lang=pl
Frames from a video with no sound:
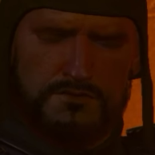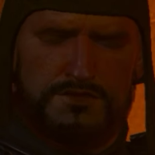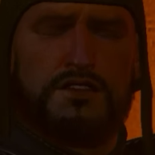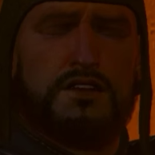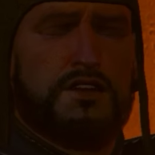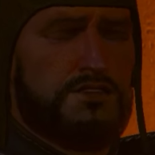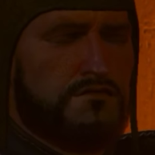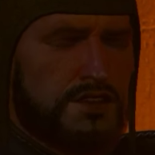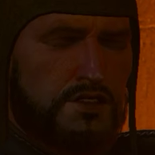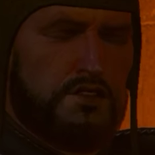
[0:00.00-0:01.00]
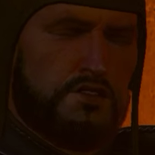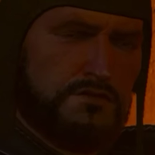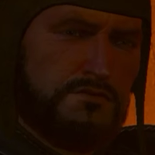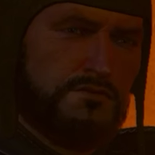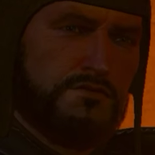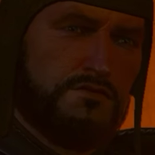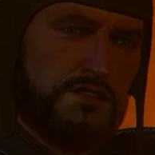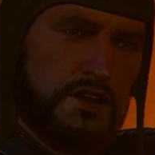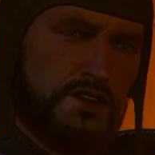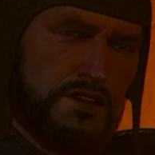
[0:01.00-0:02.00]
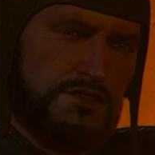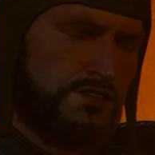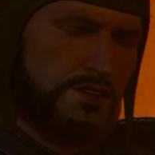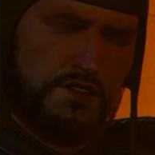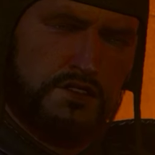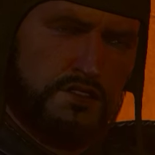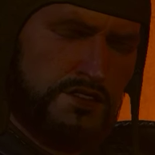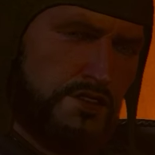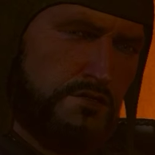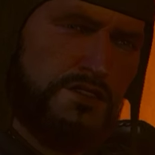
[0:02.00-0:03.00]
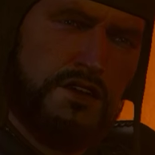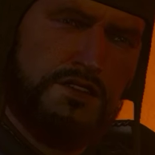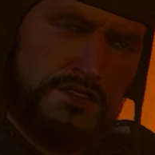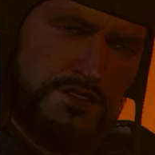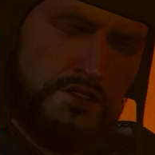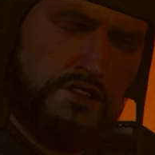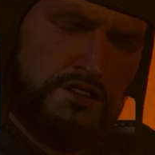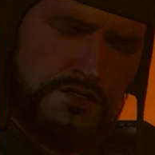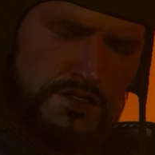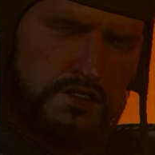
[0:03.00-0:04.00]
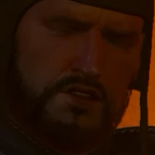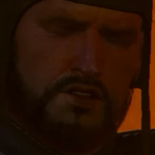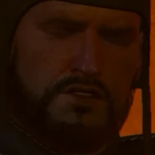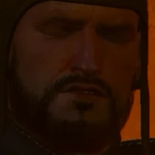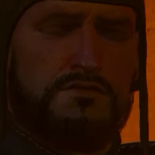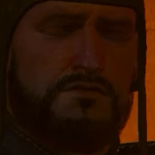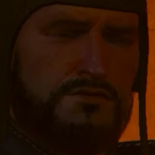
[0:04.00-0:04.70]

Masz mnie za naiwnego? Zaraz się oduczę dobierania się do cudzych żon.